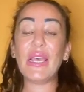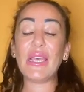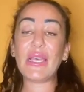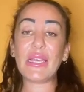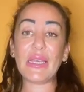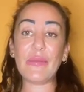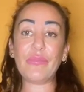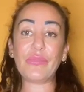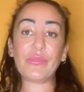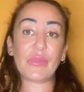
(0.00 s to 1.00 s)

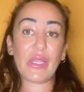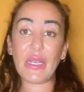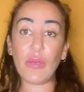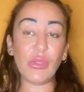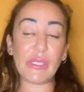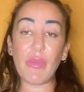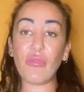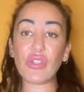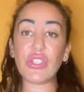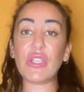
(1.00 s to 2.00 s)
Ehm, le ultime
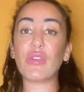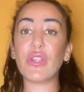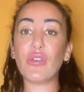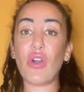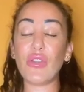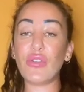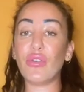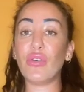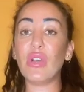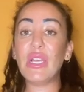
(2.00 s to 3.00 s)
voci di
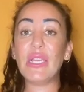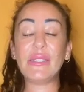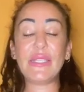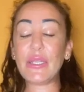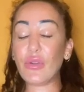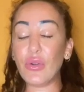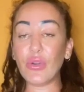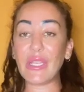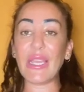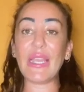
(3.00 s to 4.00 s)
corridoio dicono
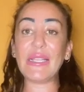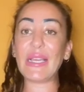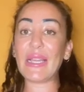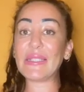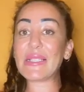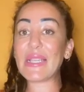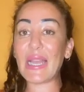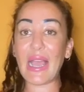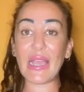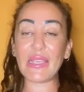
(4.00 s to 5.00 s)
che il
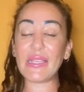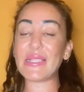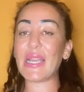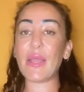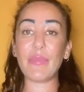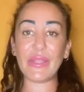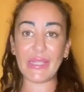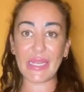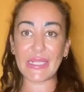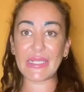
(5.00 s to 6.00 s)
Galatasaray sarebbe
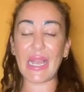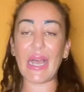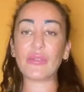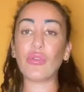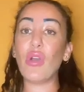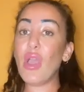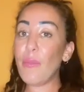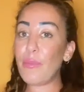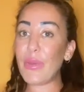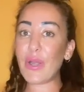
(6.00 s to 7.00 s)
interessato
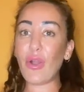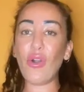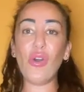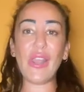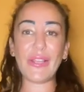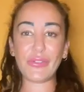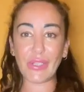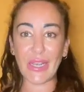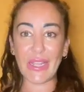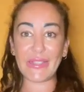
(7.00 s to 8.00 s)
però ho letto
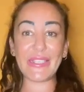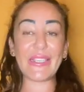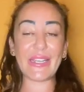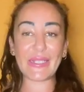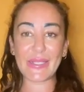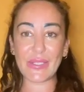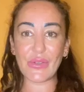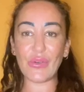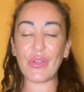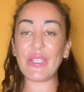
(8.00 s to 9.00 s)
delle
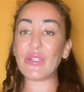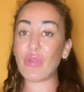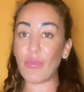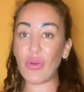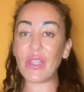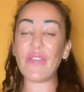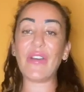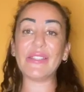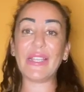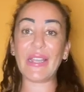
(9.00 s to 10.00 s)
dichiarazioni di sua moglie
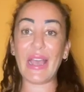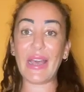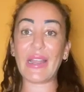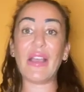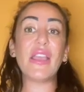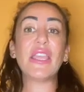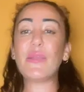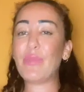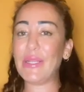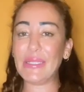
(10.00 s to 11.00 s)
Vandanara
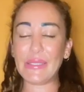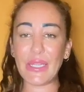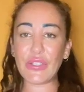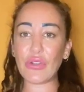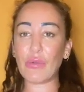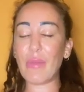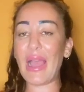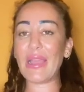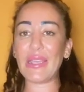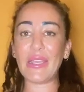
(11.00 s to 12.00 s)
imprenditrice
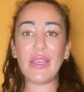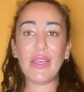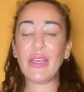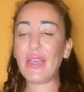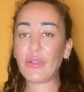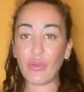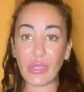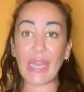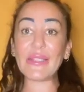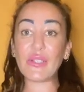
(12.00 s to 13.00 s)
ormai eh, con
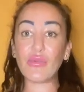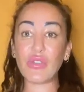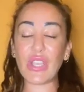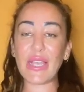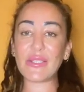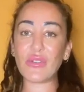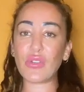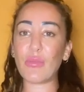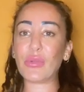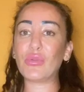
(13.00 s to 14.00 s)
grande successo,
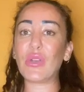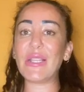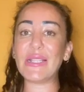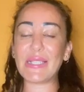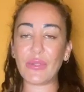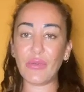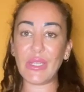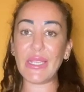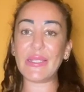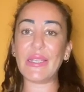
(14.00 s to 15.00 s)
soprattutto negli Stati
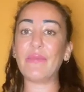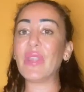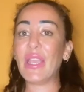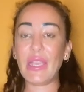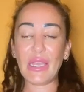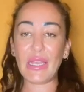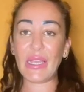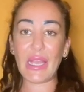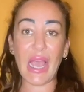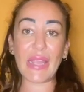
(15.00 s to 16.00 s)
Uniti,
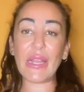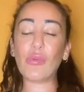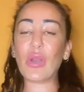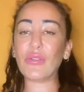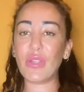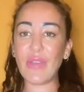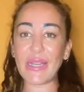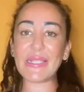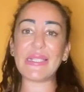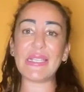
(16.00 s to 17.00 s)
eh, ha inaugurato
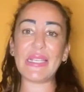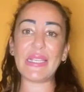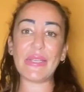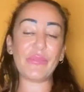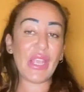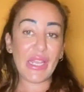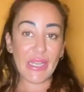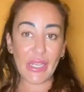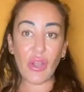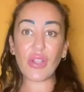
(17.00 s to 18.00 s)
diversi
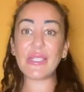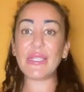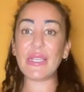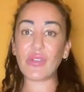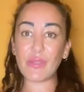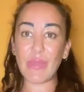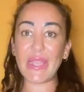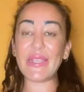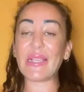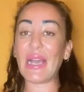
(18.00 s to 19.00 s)
negozi di
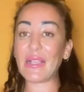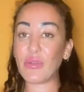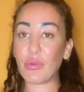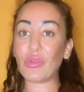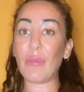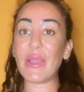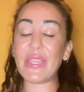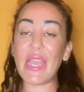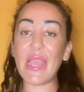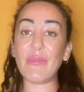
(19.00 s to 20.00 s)
cosmetica, soprattutto a
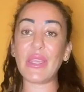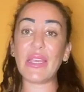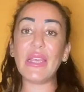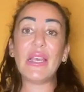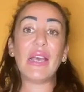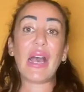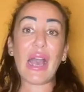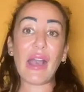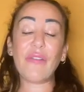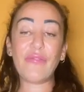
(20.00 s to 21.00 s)
Miami,
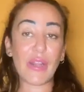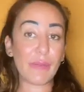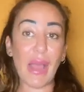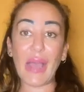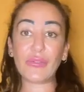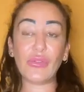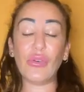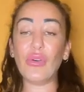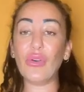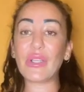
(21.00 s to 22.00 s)
ha
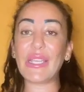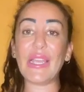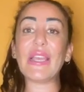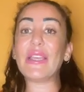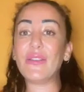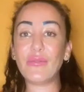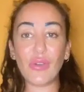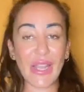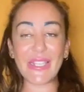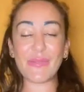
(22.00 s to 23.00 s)
affermato che non
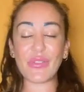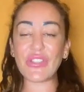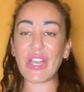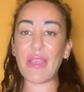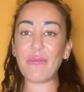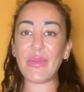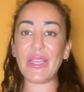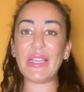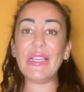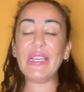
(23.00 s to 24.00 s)
le
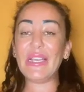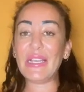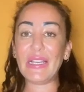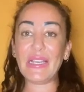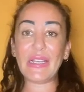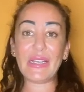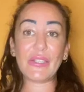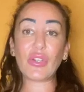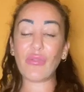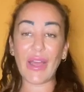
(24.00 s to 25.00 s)
dispiacerebbe eh,
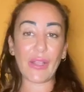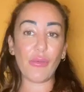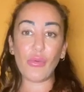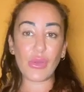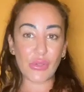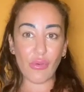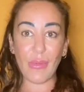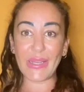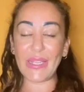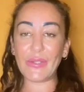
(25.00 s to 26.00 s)
ritrovare comunque suo
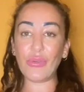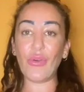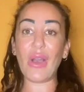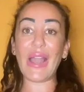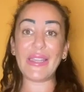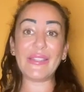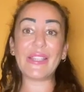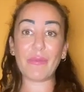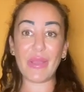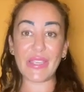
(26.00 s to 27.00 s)
marito
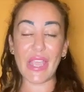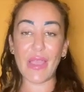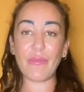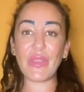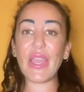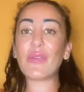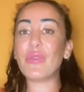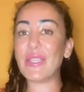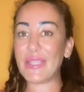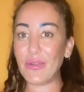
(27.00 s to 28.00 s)
all'Inter Miami e
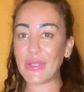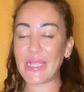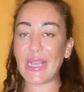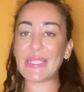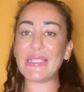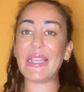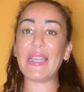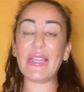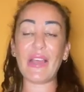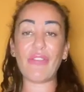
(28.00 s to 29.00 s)
quindi chi lo sa se
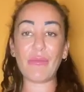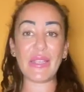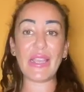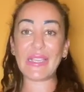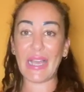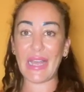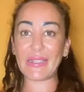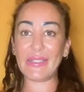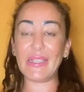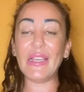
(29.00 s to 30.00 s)
la famiglia
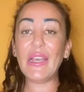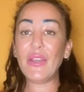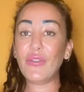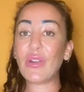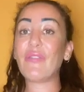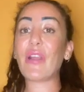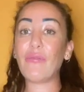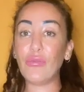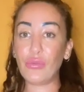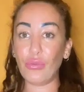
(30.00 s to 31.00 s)
Icardi non avrà
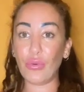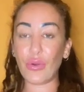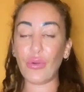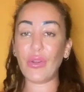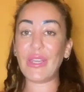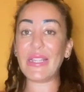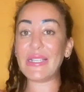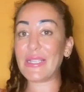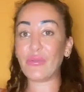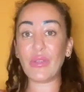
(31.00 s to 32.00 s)
futuro negli
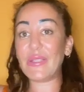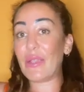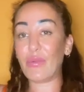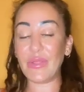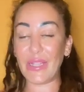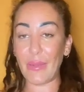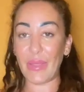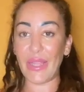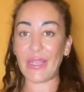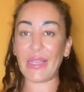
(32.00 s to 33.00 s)
Stati Uniti e quindi in
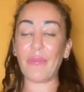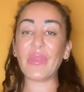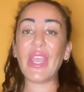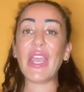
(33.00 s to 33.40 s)
America.